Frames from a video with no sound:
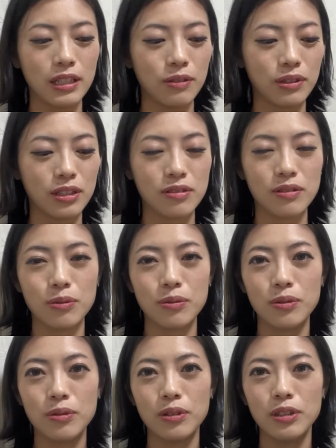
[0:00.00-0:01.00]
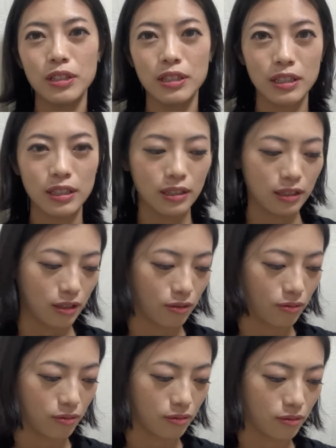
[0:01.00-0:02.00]
に私はこう
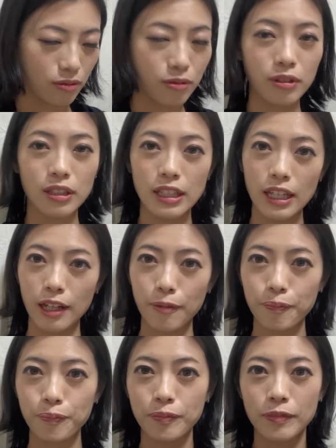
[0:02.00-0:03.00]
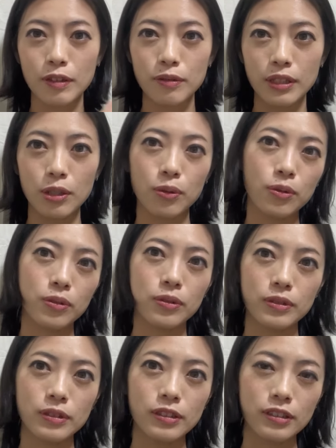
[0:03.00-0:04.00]
置いて筆を
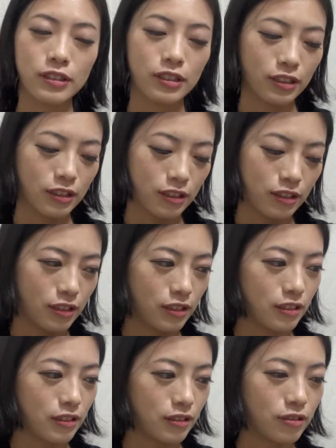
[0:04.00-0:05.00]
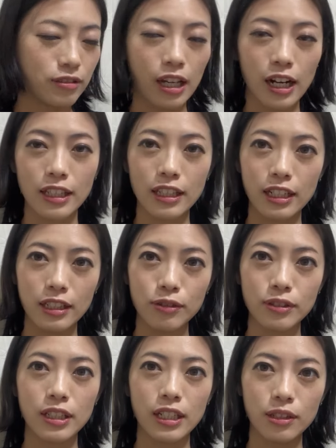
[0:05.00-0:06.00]
こう洗ったり
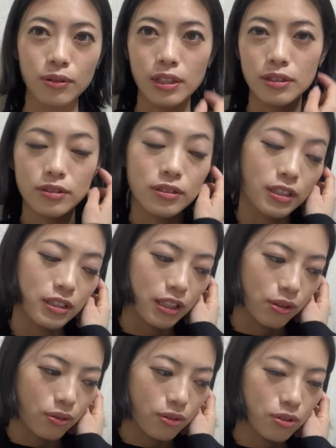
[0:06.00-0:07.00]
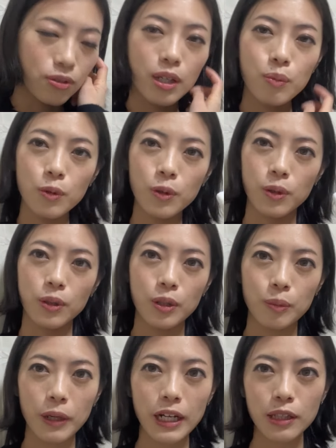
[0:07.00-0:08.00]
拭いたりとかするんですけど、それも
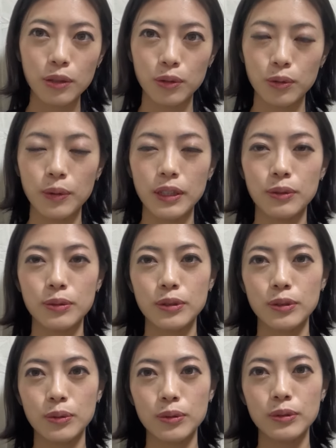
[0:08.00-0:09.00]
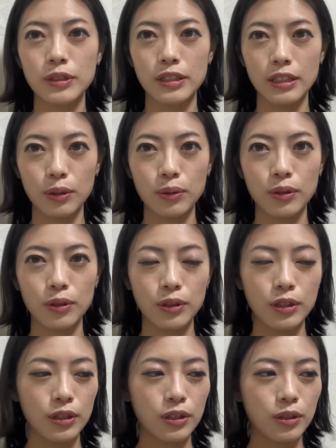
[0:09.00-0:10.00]
パレットの上に普通置くんですけど、
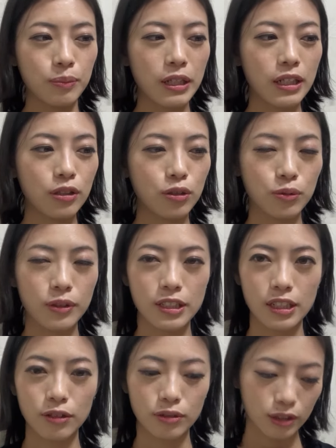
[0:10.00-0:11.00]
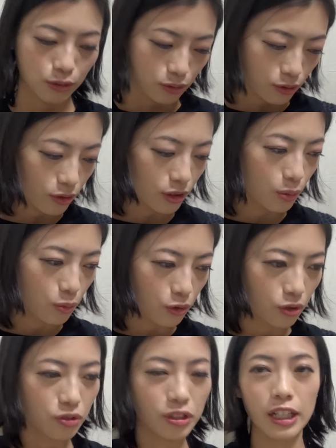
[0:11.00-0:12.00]
パレットの上じゃなくて普通にもう
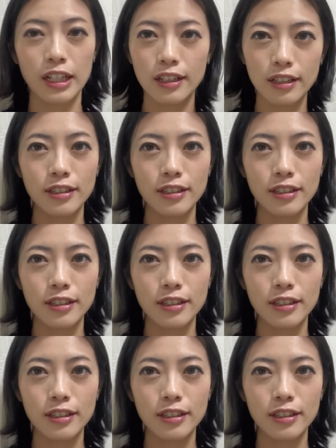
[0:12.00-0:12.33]
床